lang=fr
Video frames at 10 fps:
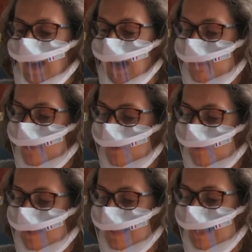
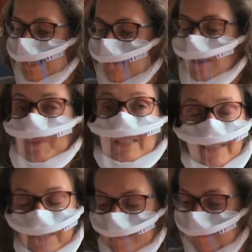Appelons-les la famille
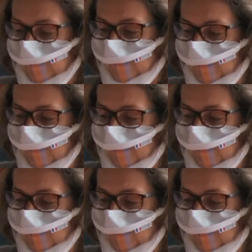Crétin.